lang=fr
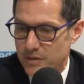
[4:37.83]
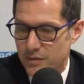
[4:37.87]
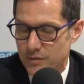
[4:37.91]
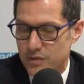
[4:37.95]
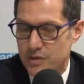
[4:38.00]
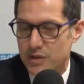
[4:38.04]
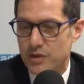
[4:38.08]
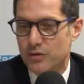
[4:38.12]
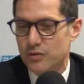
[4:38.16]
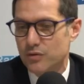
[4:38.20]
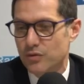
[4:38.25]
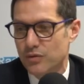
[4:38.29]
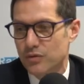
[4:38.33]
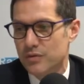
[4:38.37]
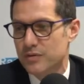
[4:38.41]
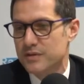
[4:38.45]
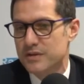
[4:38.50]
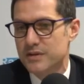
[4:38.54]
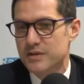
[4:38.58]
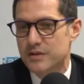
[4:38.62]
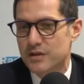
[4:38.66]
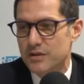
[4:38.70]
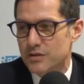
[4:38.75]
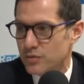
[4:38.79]
Ça veut dire que
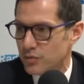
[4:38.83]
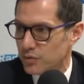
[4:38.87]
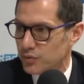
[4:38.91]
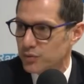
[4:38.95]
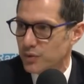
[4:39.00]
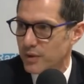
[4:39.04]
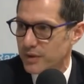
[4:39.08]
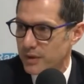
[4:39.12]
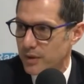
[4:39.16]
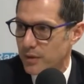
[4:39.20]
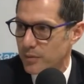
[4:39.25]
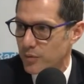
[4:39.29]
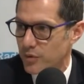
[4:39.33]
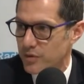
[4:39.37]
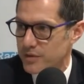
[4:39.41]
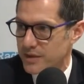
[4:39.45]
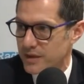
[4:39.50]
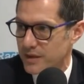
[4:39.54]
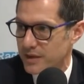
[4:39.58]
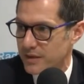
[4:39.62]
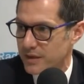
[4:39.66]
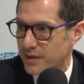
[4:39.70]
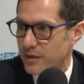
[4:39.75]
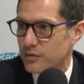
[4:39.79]
si c'est son choix de
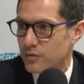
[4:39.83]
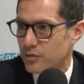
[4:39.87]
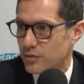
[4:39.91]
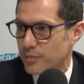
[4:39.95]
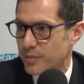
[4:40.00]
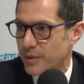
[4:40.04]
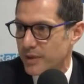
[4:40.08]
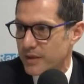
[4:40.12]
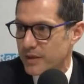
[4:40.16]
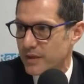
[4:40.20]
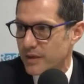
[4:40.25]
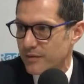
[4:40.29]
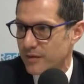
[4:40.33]
rembourser la dette du pays